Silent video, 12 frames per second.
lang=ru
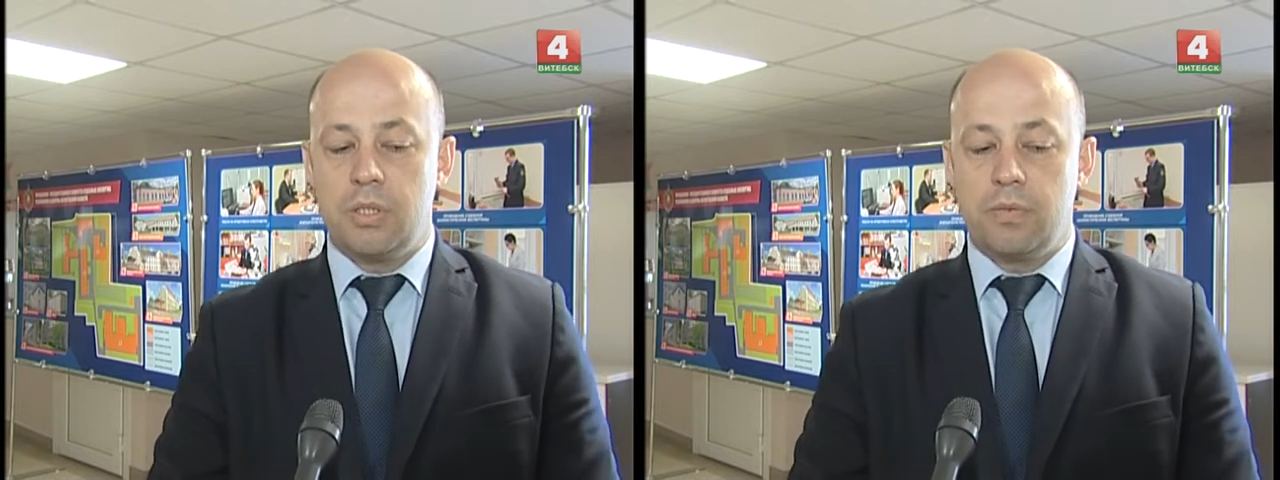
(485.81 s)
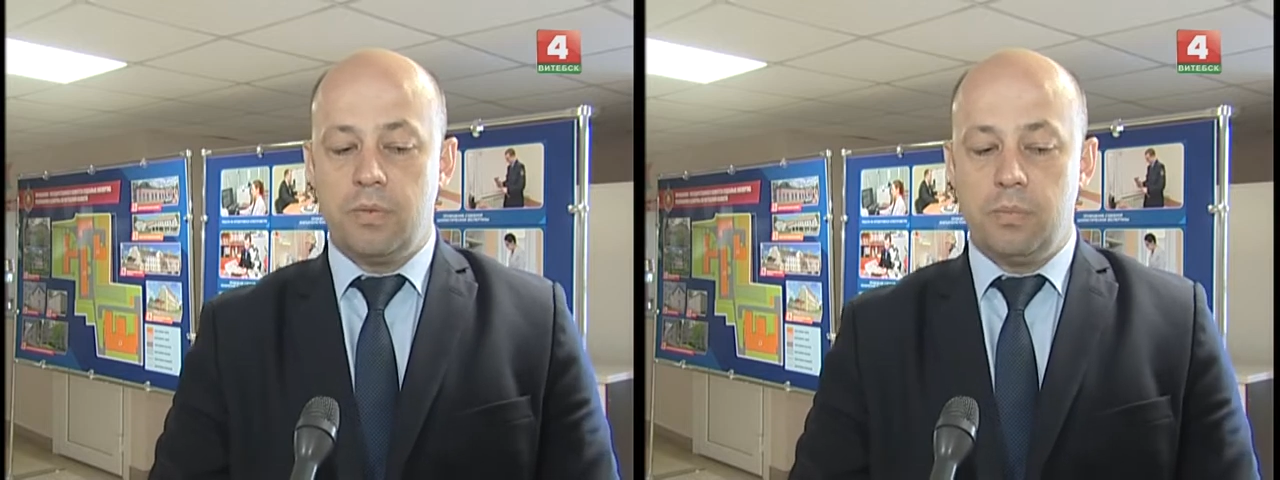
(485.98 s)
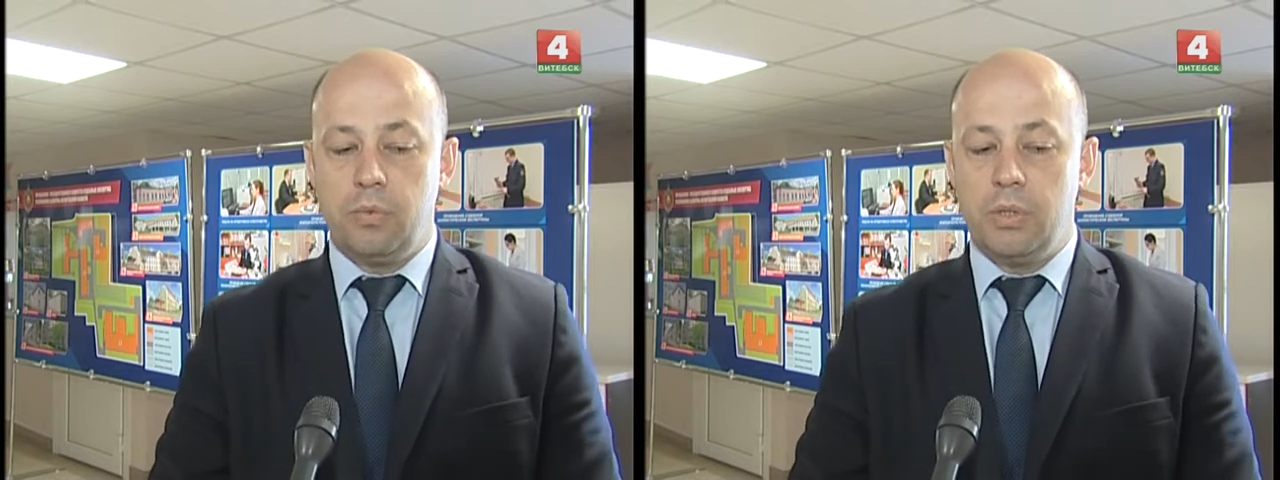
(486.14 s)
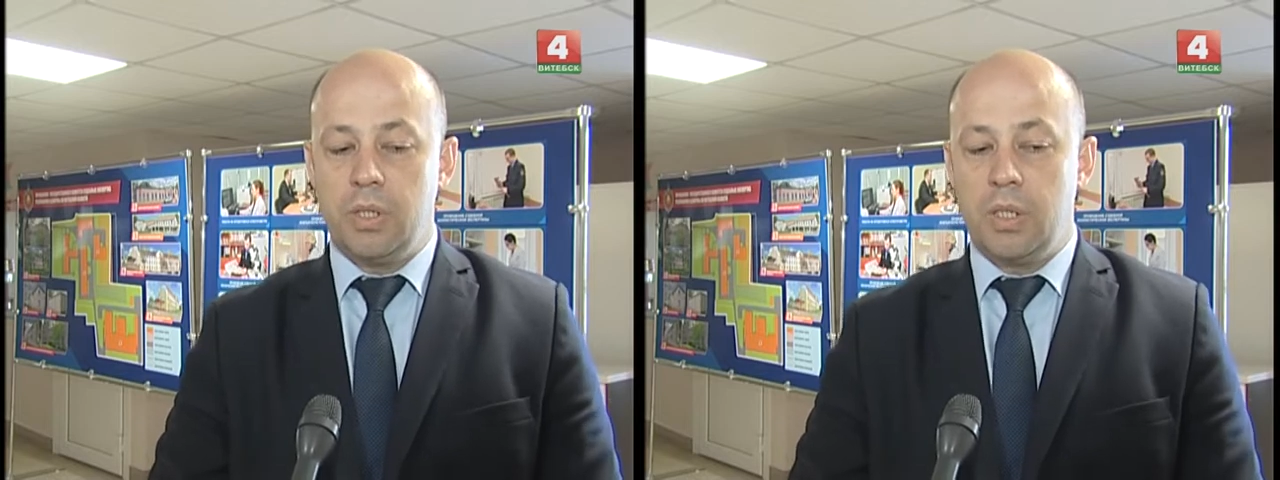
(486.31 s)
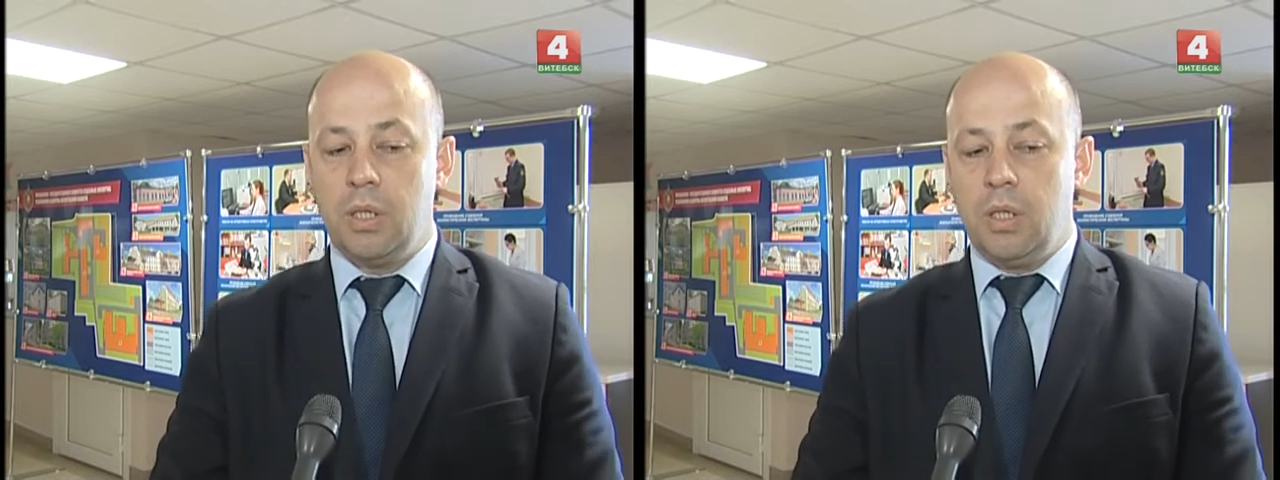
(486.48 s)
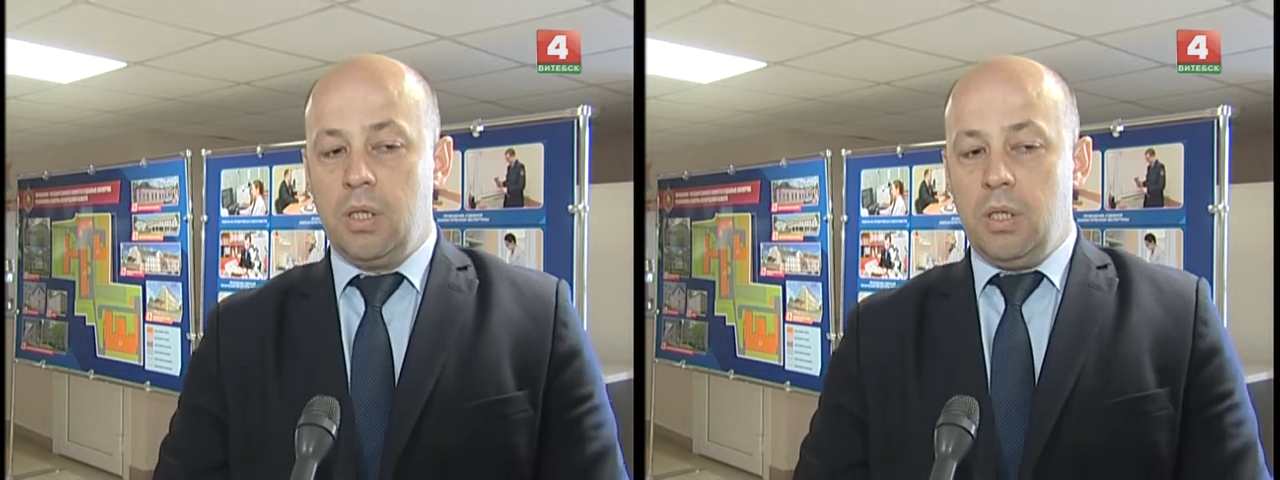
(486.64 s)
свободно,
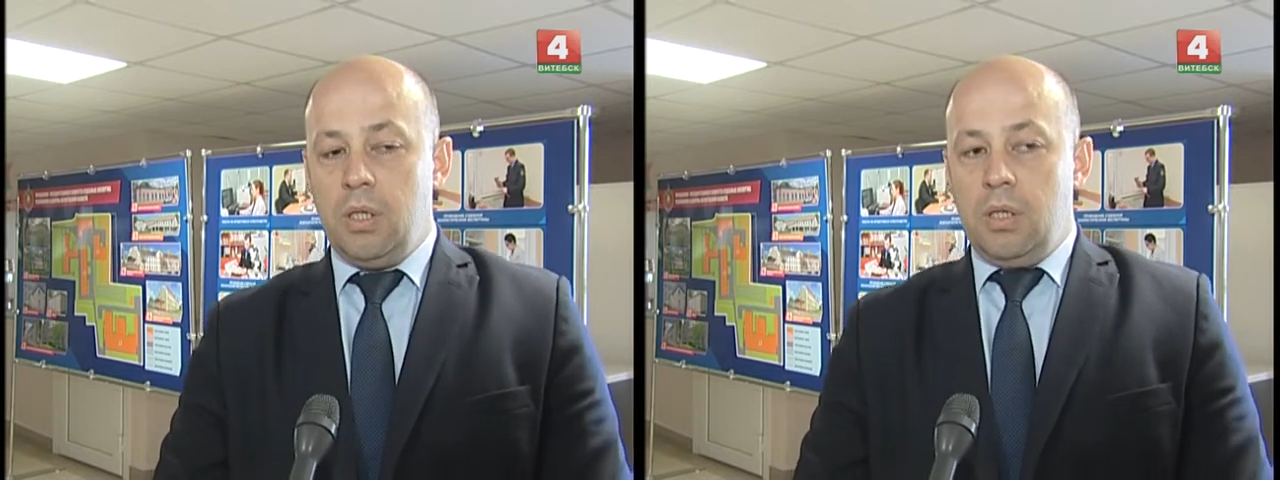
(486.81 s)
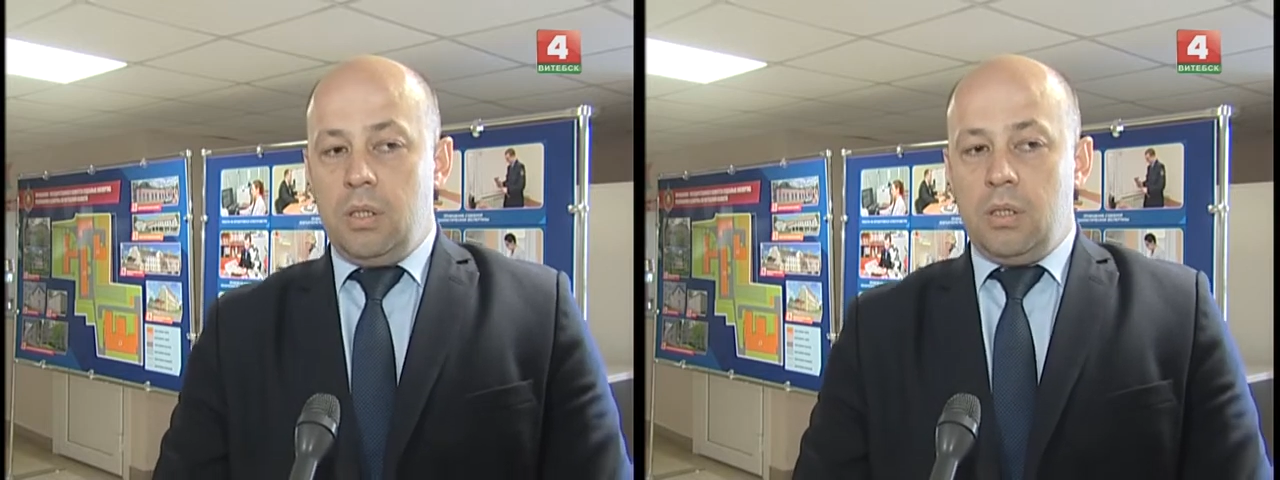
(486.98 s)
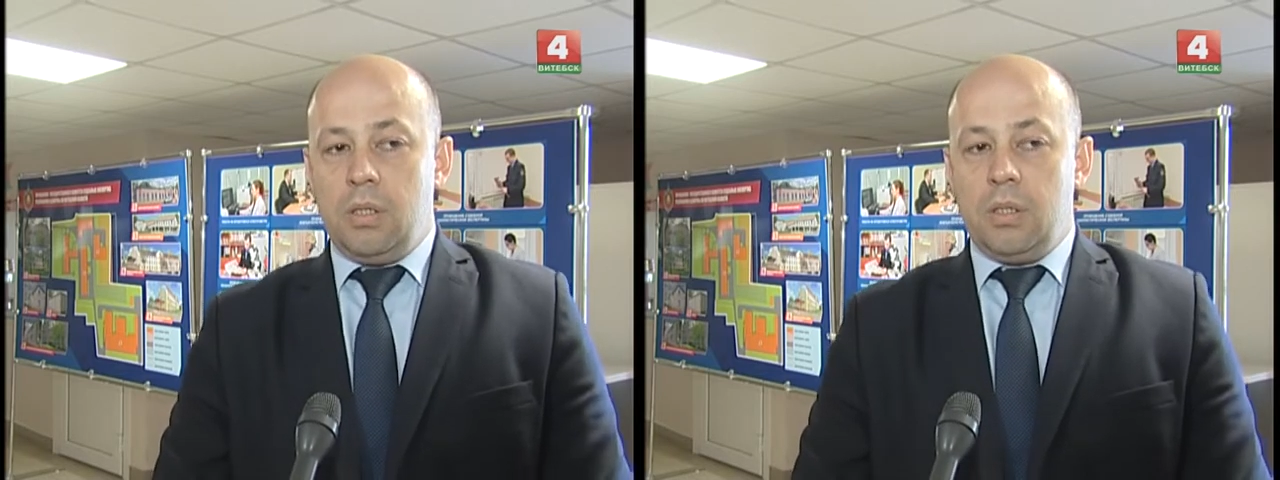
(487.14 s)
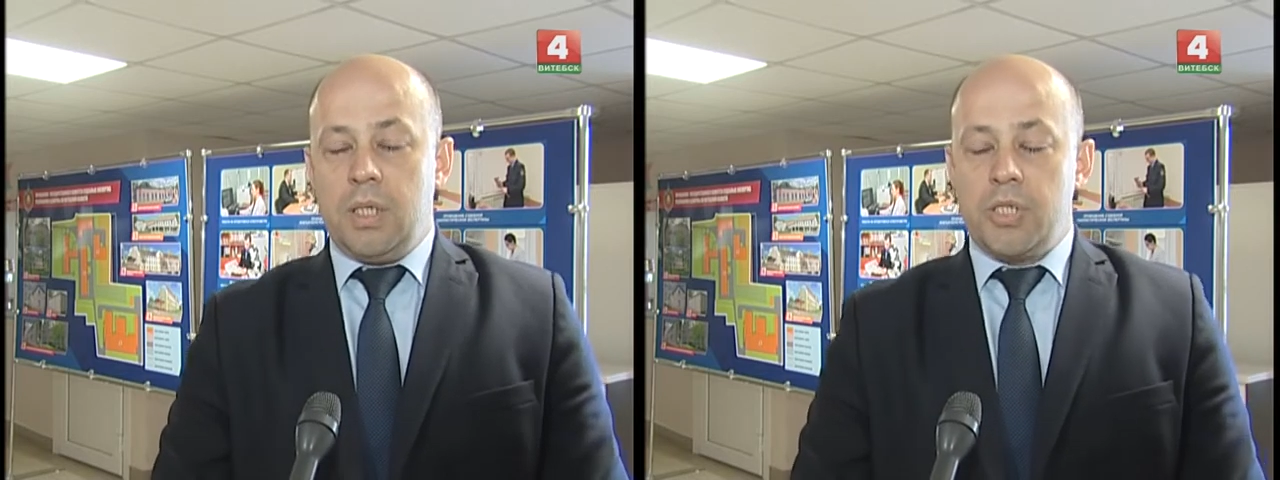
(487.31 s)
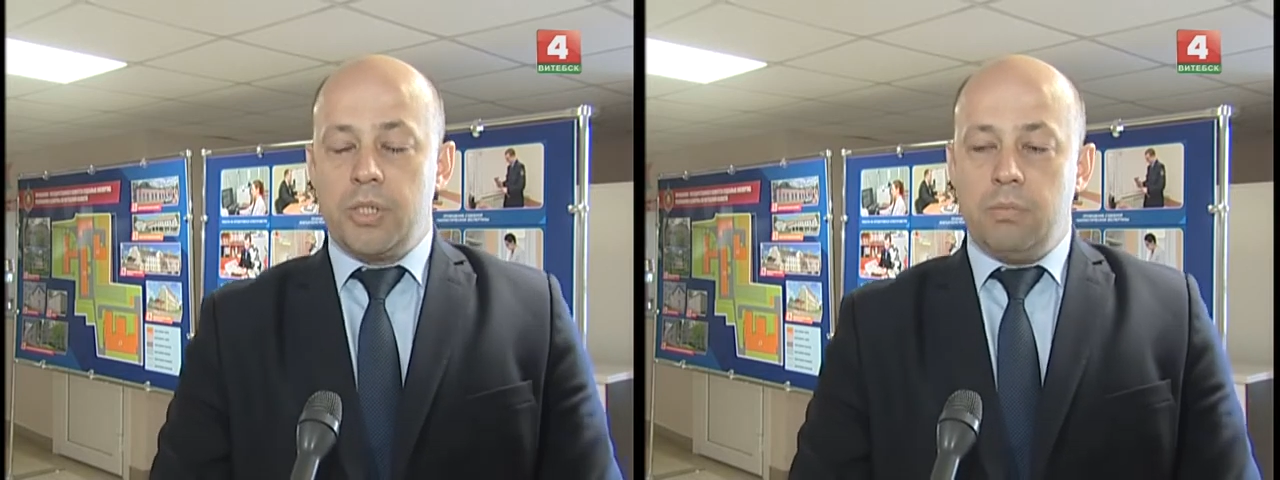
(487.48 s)
а, наши